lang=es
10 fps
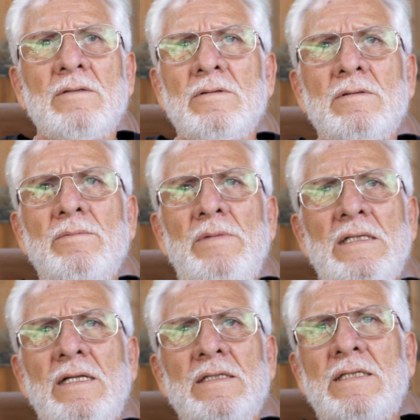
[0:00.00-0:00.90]
con
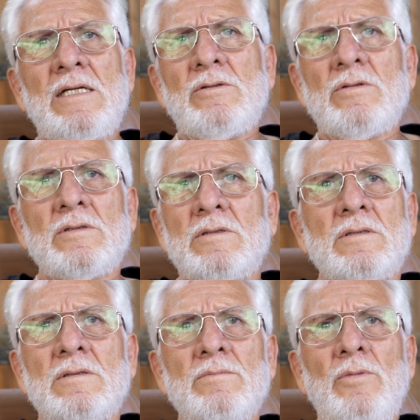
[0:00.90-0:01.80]

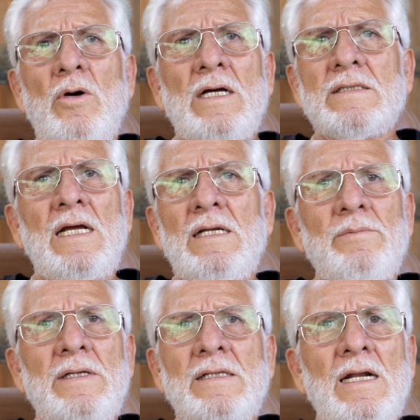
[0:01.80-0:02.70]
1.300 bocas que
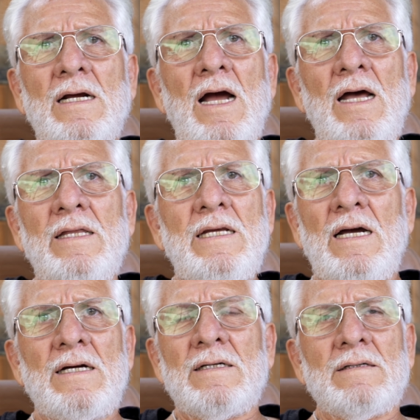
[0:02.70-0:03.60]
alimentar cada
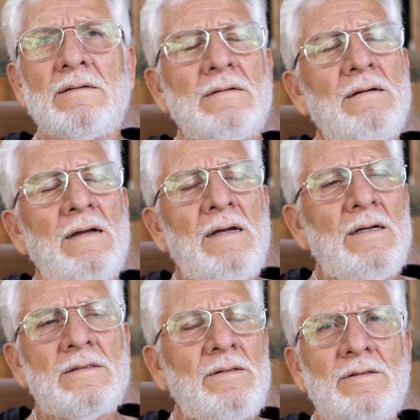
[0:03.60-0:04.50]
día
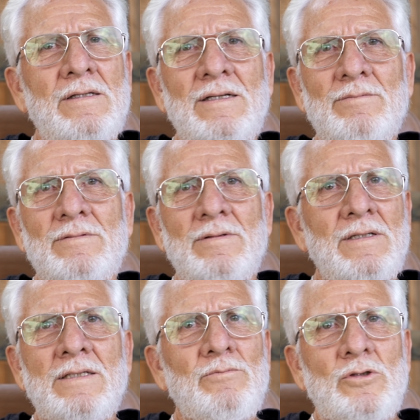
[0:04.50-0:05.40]
eh,
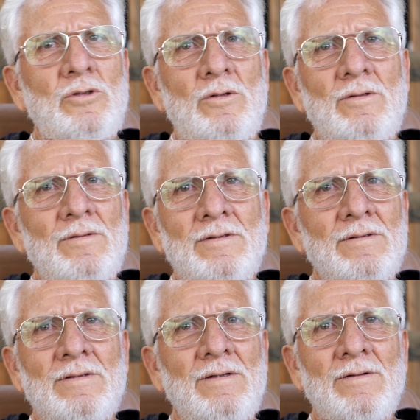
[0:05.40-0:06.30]
es mucho,
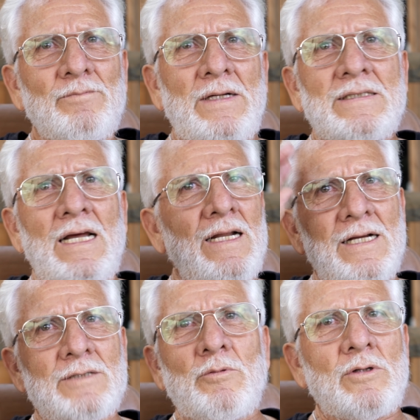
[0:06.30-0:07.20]
pensar en
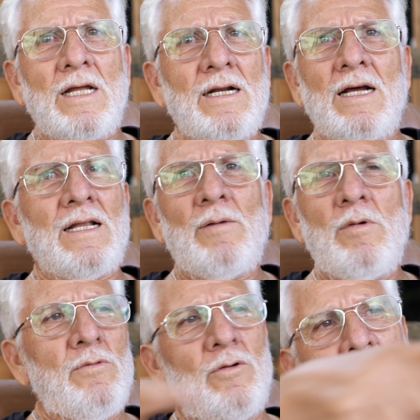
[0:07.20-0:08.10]
exportar
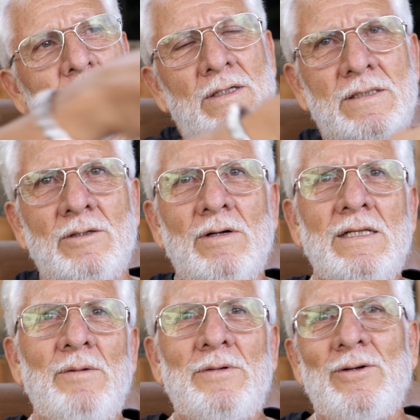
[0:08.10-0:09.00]
cardamomo cuando hay
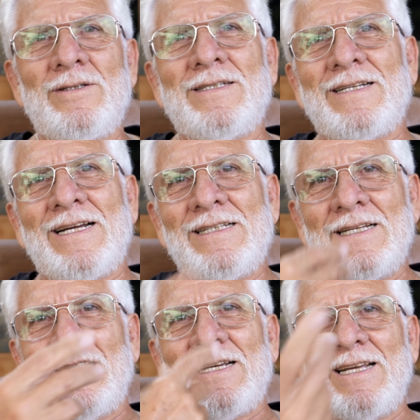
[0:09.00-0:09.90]
50 millones de
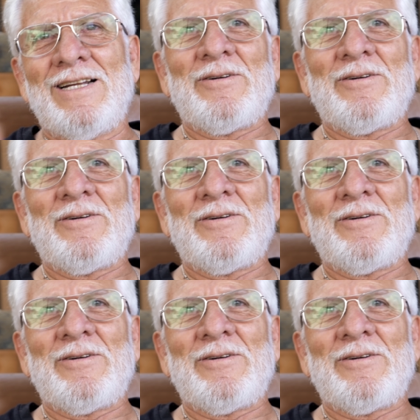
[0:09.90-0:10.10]
gente que quiere